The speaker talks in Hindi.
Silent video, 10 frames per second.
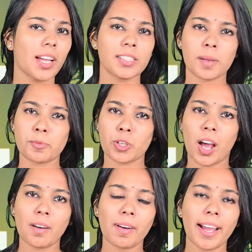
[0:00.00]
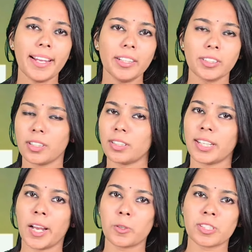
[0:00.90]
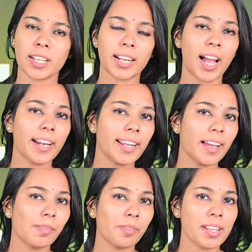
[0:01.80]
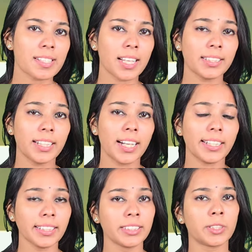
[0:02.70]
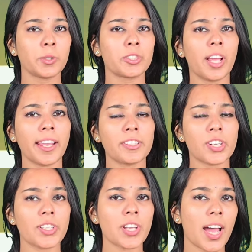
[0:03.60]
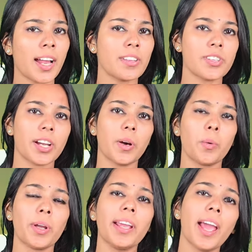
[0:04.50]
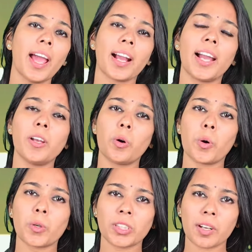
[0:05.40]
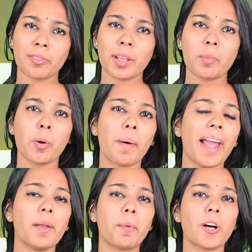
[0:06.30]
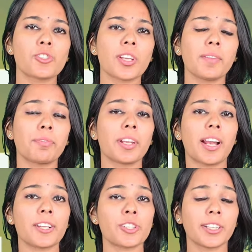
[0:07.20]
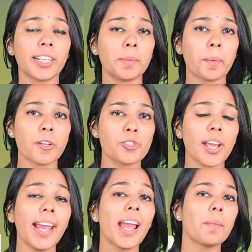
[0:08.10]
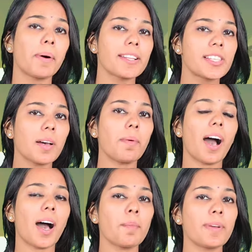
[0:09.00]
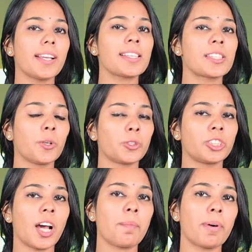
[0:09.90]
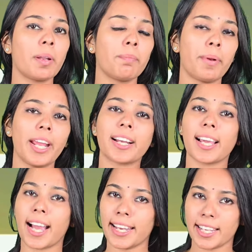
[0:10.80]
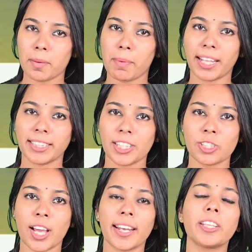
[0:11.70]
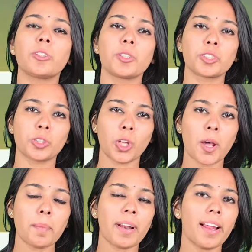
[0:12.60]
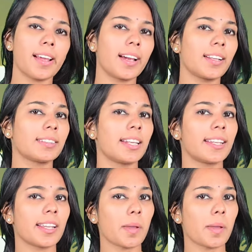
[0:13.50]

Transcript: जब चुनाव आए गहलोत सरकार ने अहम फैसला दिया इस योजना की चर्चा हर जगह हुई कई लोगों तक फ्री मोबाइल पहुंचे फ्री राशन किट पहुंचे पर जब अब इस योजना पर ब्रेक लगाने की बात की जा रही तो निश्चित तौर पर अलग अलग तरीके की